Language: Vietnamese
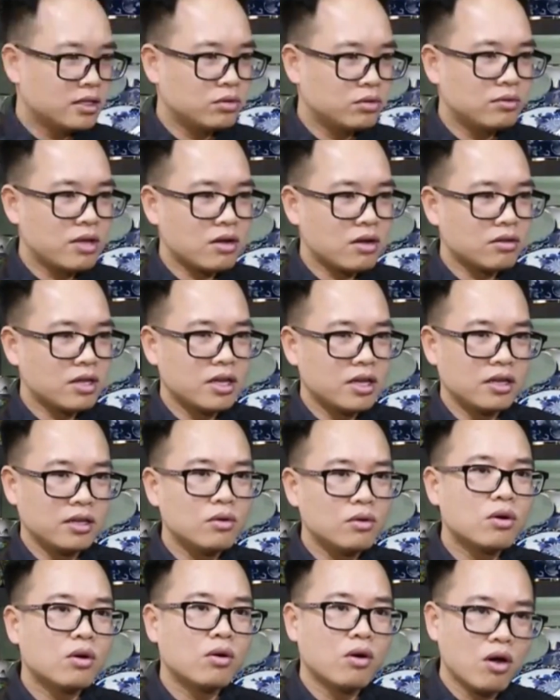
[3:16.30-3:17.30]
thì chúng ta có thể
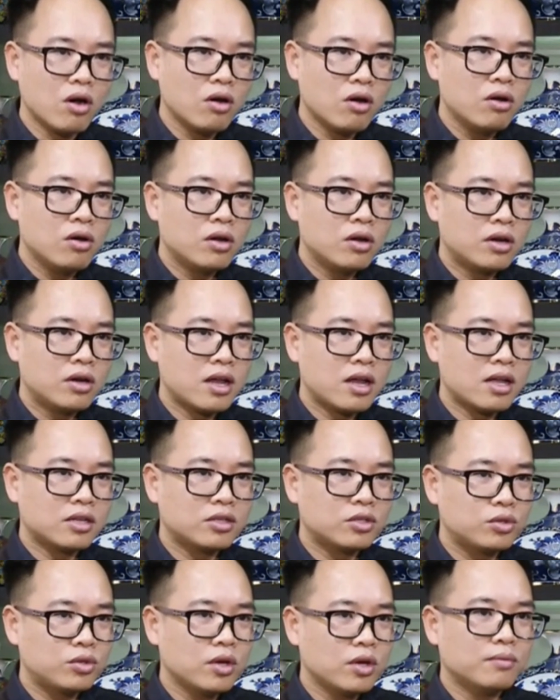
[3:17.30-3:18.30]
yêu cầu họ
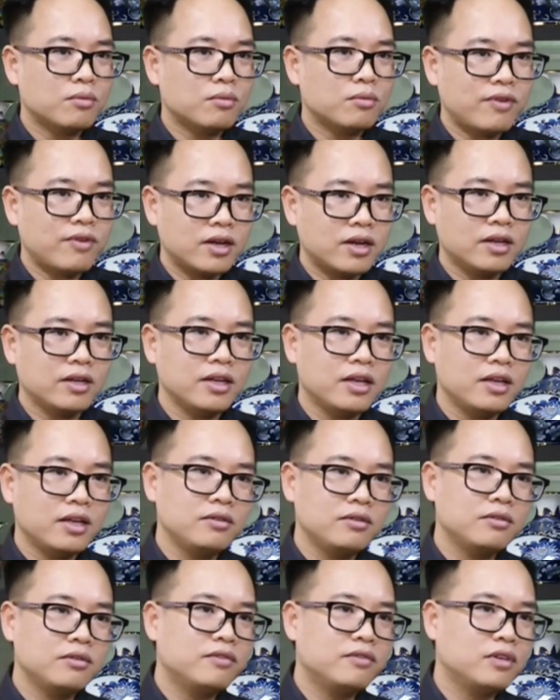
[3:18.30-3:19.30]
là chuyển bộ phận đấy
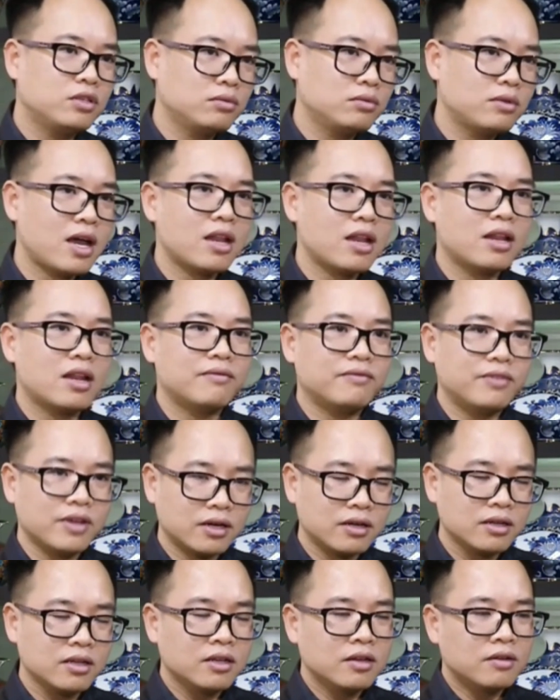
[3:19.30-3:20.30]
đến với chúng ta để làm
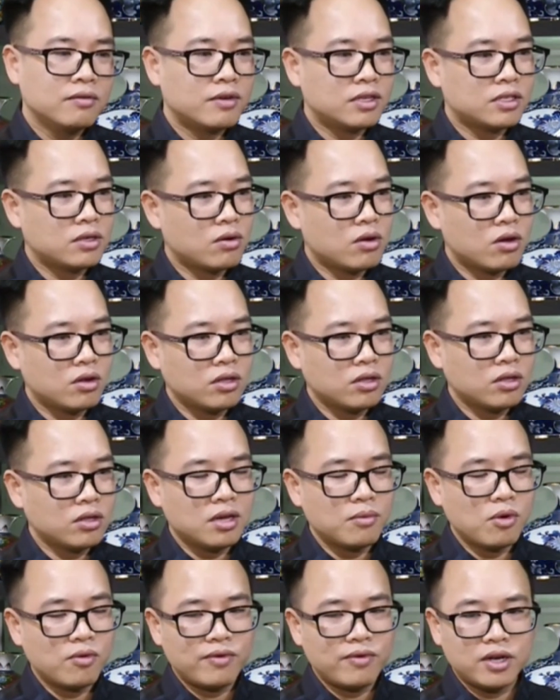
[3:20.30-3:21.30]
việc và sau đó
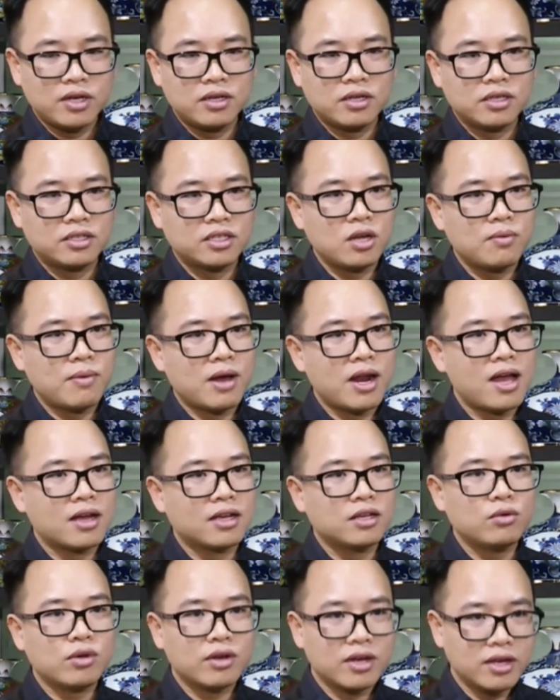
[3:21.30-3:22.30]
thì bộ phận sale bán
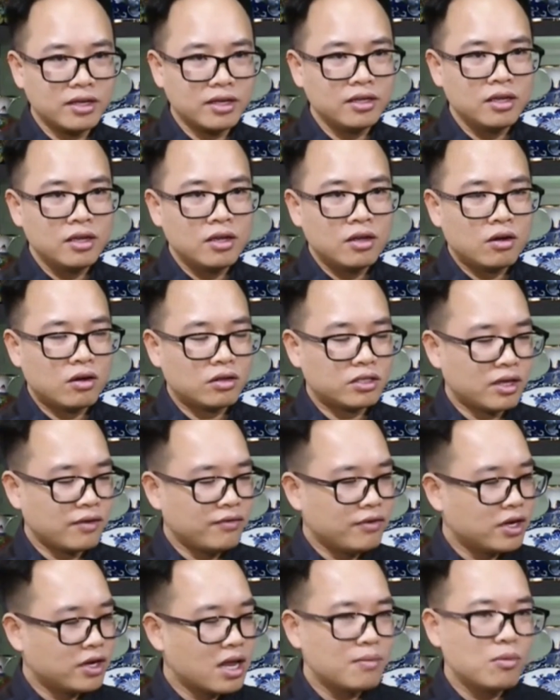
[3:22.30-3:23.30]
hàng kỹ thuật đấy họ
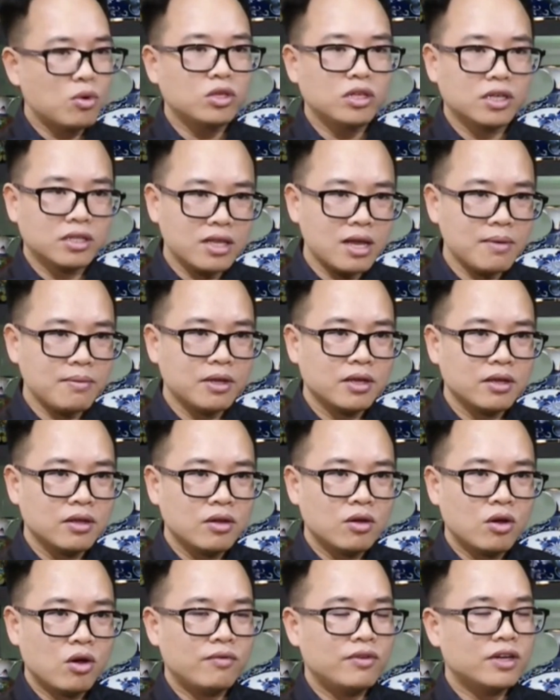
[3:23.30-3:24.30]
sẽ vừa để mua trực tiếp
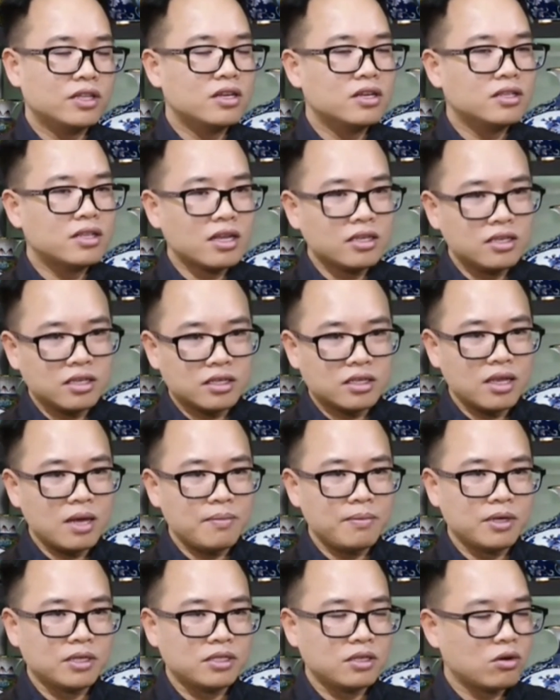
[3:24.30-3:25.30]
này họ vừa tác trực tiếp
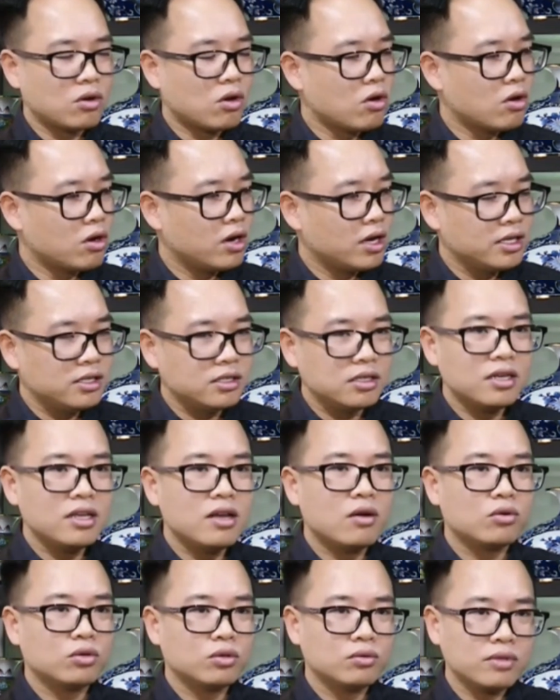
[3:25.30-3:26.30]
và sau đó họ lấy dữ
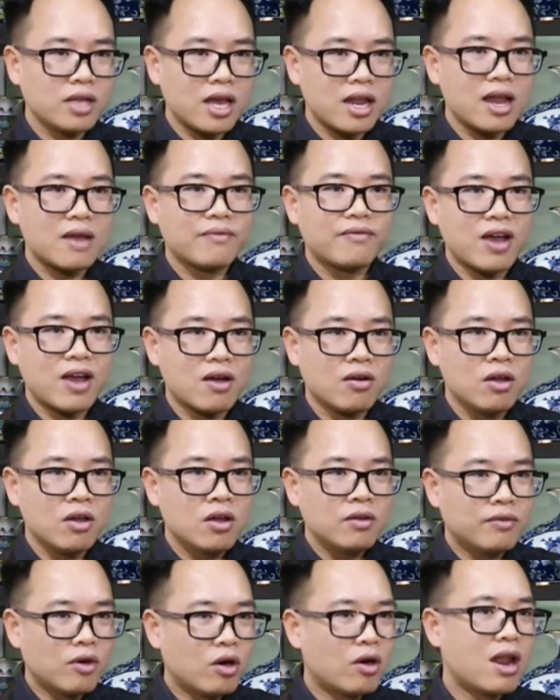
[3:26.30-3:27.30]
liệu của chúng ta nạp vào
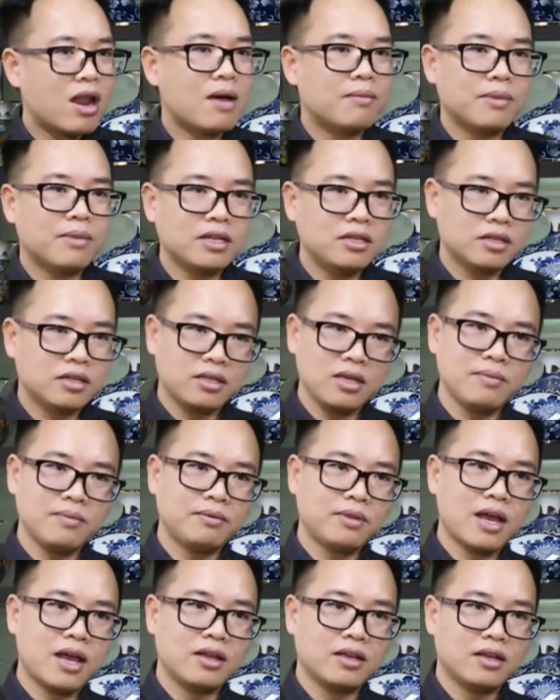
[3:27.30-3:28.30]
và họ làm ngay trực tiếp
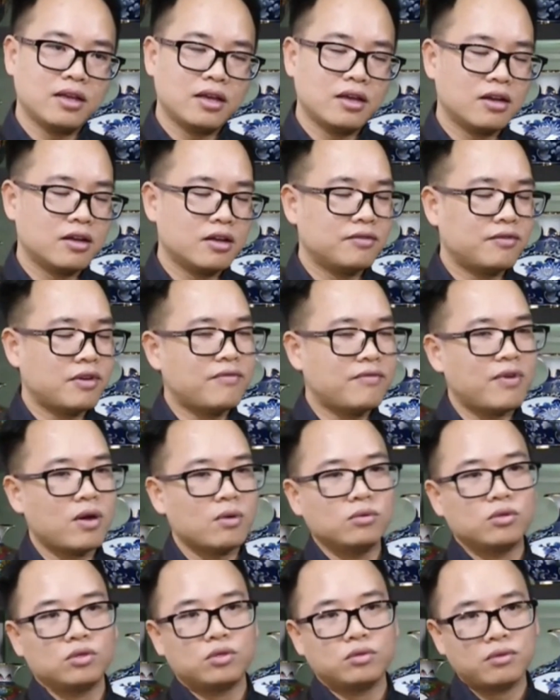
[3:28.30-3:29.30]
tại uh, văn
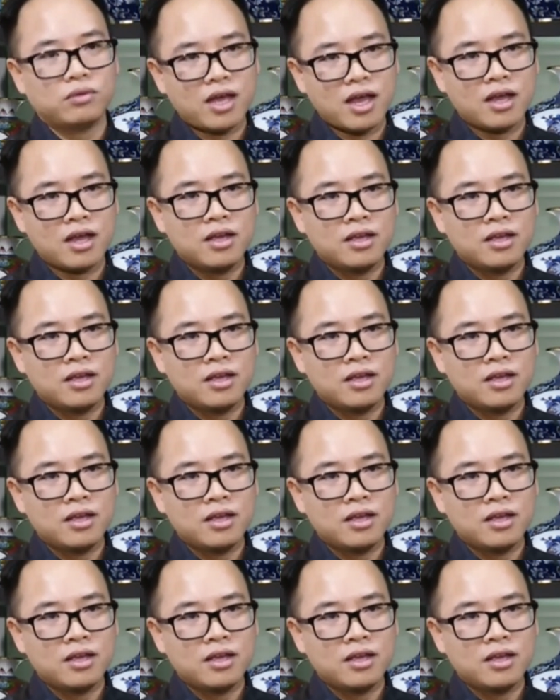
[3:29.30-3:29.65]
phòng của chúng ta